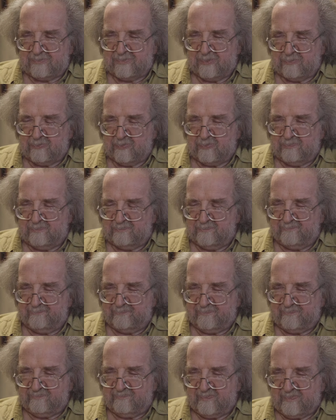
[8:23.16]
такой
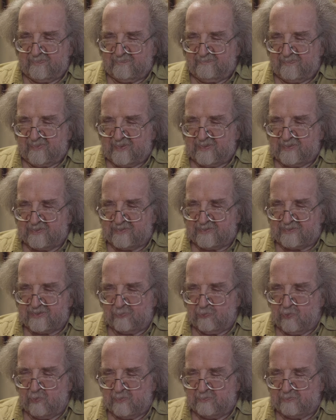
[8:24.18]
из
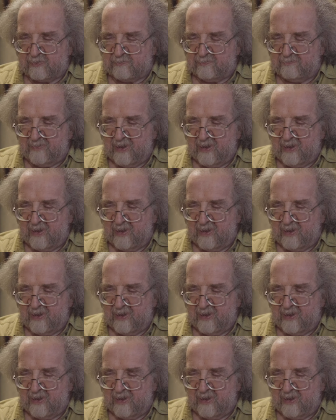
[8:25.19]
такого вот